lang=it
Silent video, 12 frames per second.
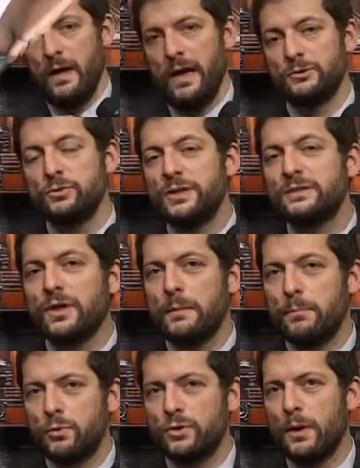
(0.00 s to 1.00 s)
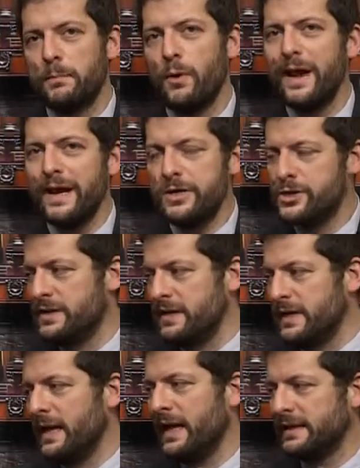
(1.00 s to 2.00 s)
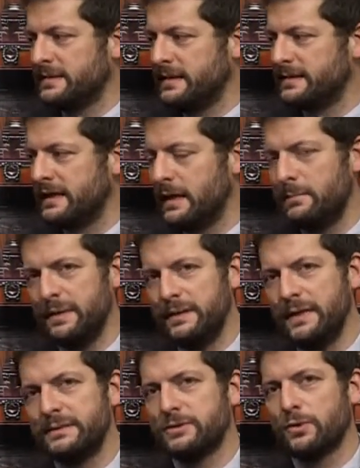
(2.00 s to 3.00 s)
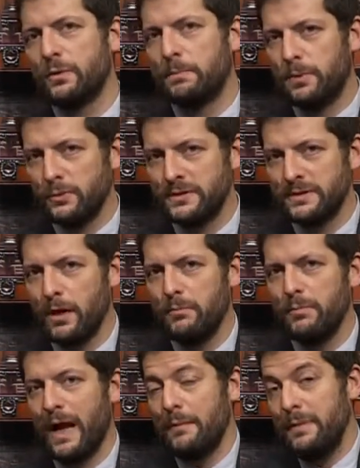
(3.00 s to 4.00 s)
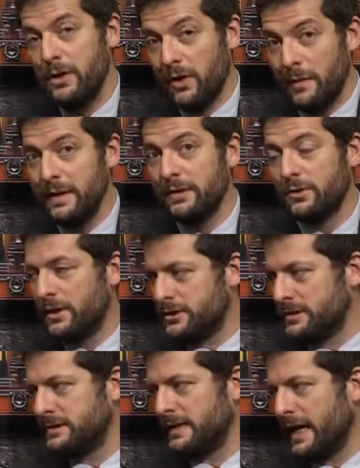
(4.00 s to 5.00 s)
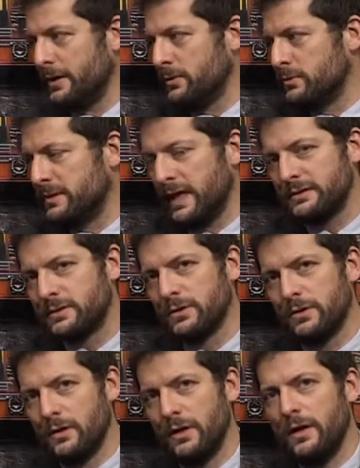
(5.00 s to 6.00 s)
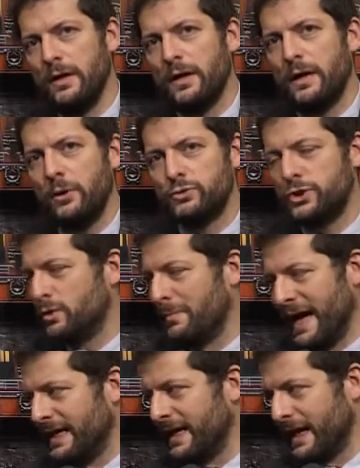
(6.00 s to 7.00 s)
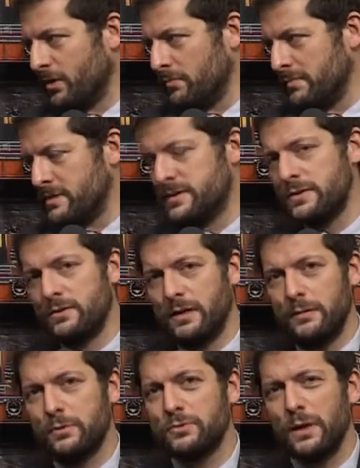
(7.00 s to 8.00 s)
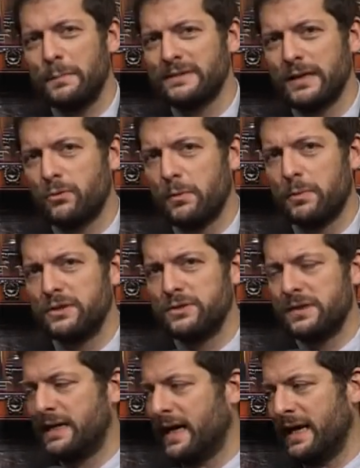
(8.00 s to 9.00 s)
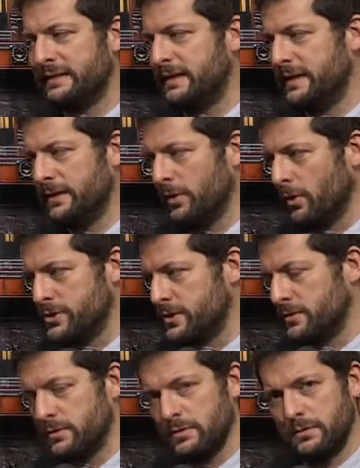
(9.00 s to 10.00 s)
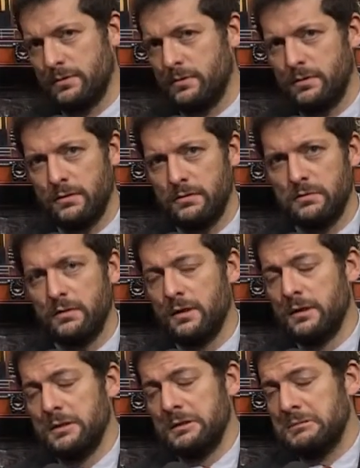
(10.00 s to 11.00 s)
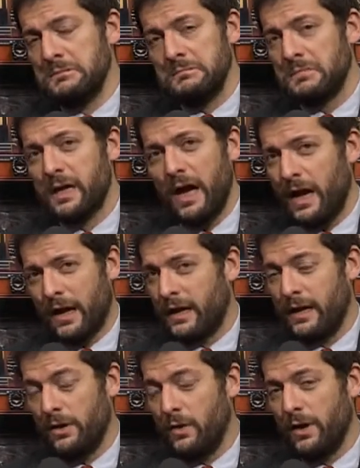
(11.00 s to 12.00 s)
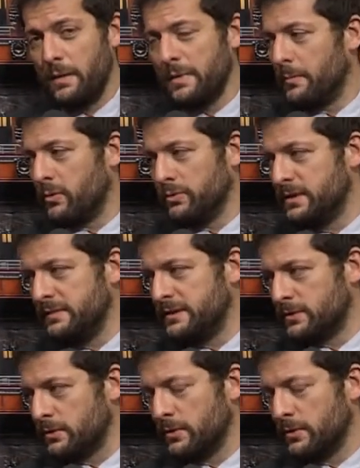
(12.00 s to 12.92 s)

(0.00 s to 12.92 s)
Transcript: È successo che purtroppo NCD e la sinistra del PD si sono opposte un, al miglioramento necessario di un testo che è uscito male dalla Commissione. Purtroppo è stata un'opposizione di carattere ideologico. Eh che, noi non abbiamo condiviso.